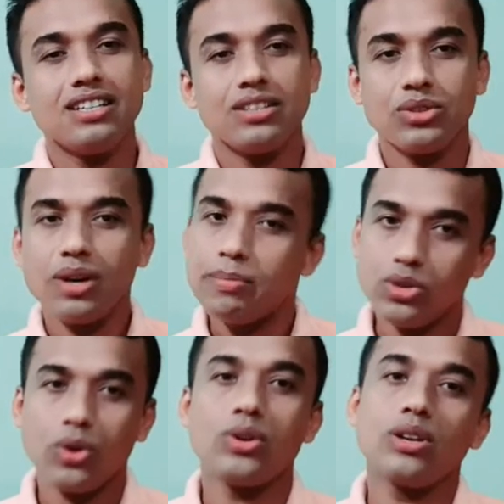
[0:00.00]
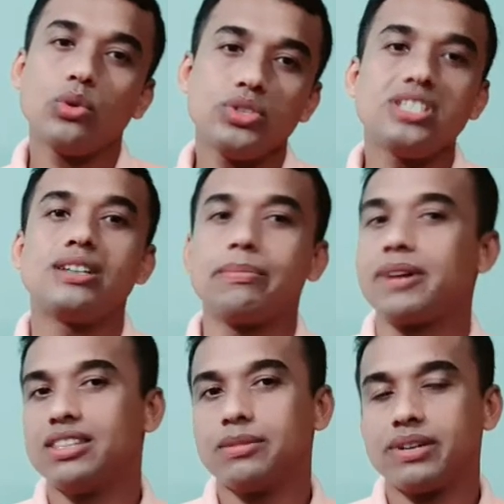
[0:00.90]
তো আপনি তখন কচি ডাব
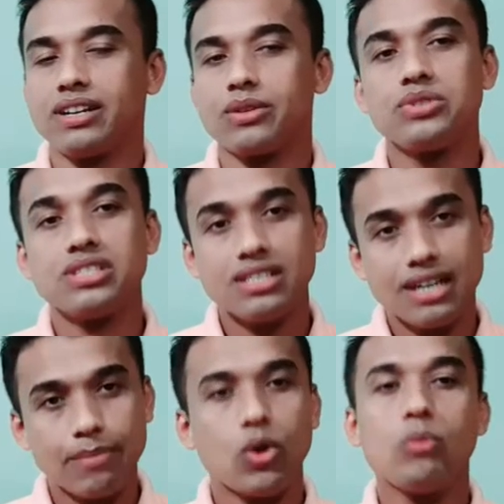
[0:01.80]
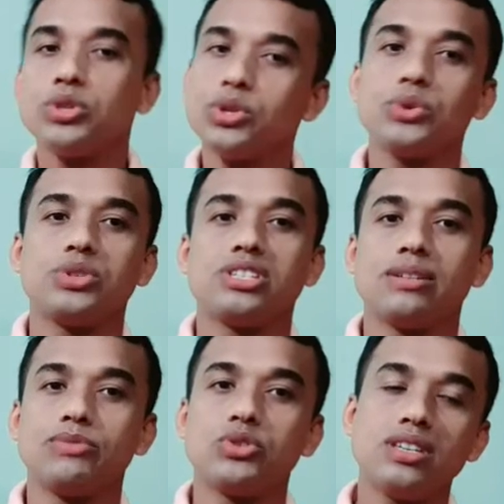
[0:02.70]
খেতে পারেন কচি ডাব অবশ্যই কচি ডাব
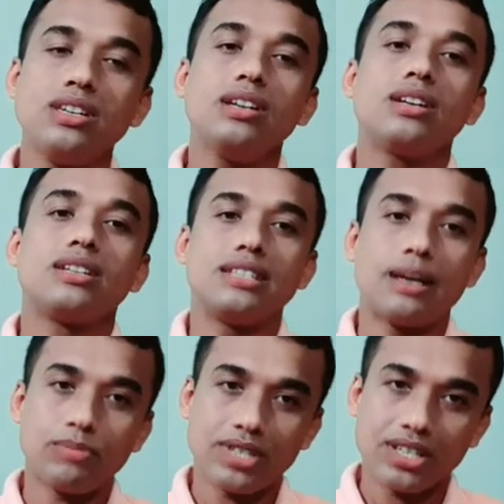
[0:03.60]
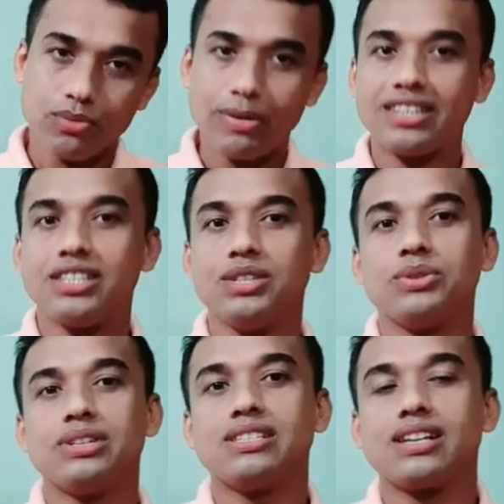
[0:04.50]
যদি ডাবটা একটু বাতি
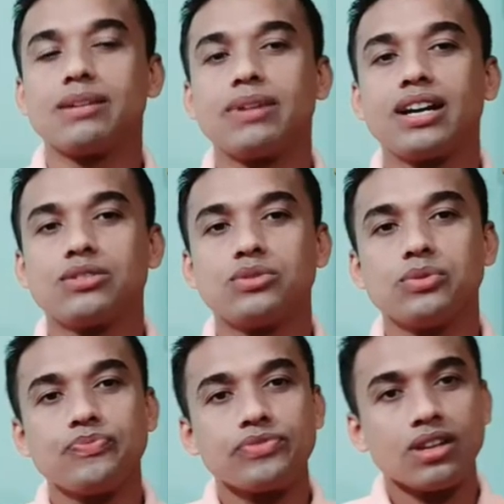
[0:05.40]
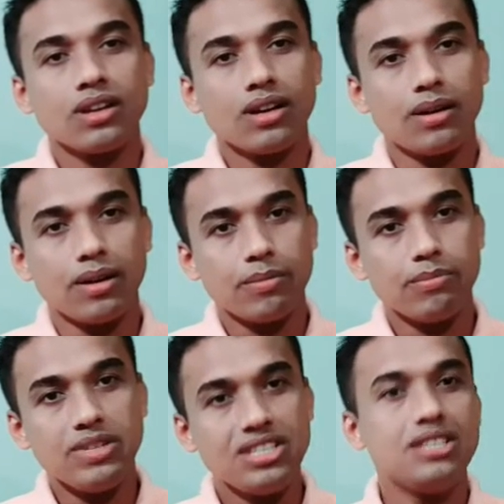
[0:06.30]
হয়ে যায় বা একটু
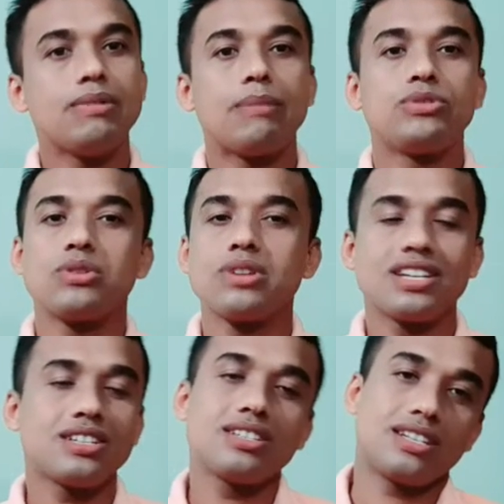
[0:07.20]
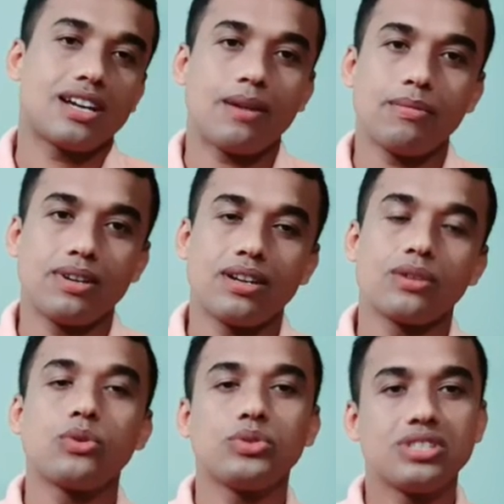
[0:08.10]
মিষ্টি ভাব চলে আসে সেটা খাবেন না
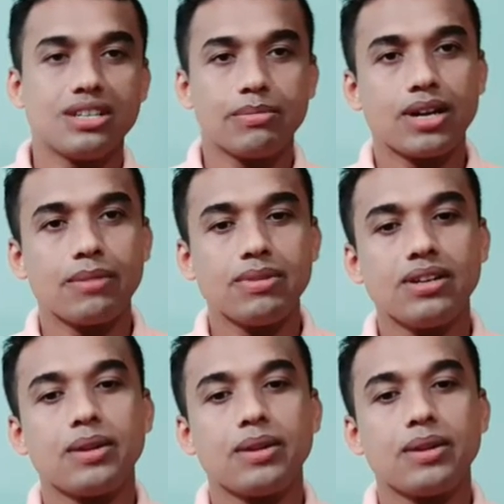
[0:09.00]
কচি ডাব খাবেন